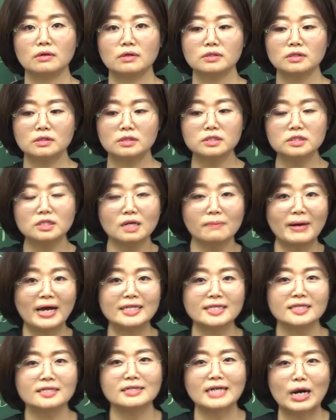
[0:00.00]
그러니까 그들의
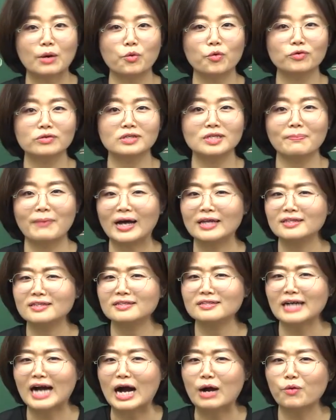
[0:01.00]
반들을 갖고 있는데
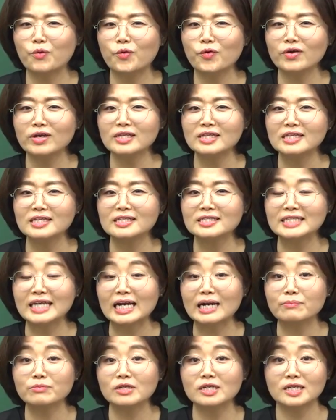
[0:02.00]
반들을 갖고 있는
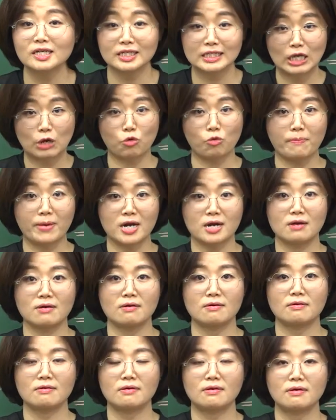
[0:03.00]
사람들끼리 사고 팔아요.
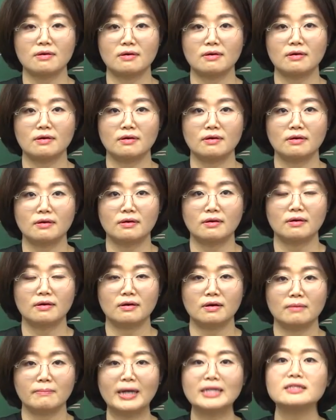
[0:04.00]

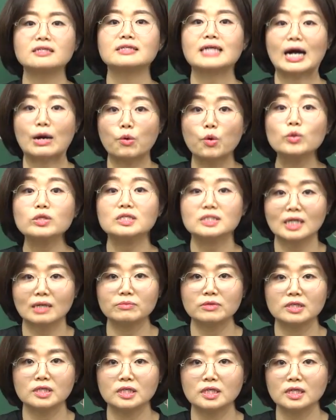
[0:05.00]
반들을 갖고 있는
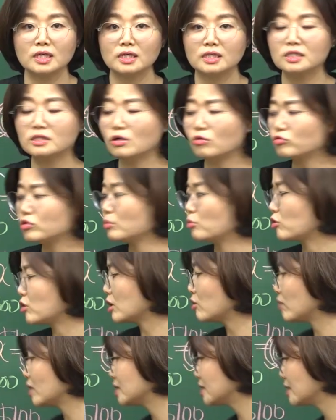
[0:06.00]
사람들끼리. 그걸 우리
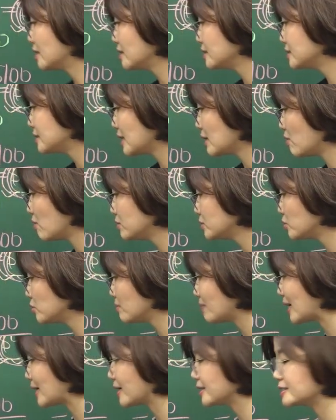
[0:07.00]
뭐라고 한다? 세컨더리
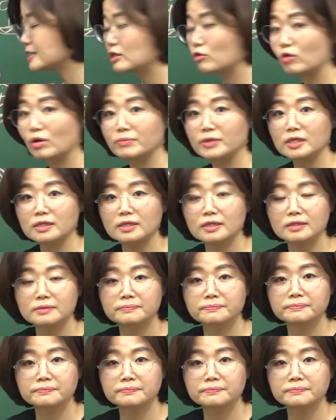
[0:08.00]
마켓이라고 합니다.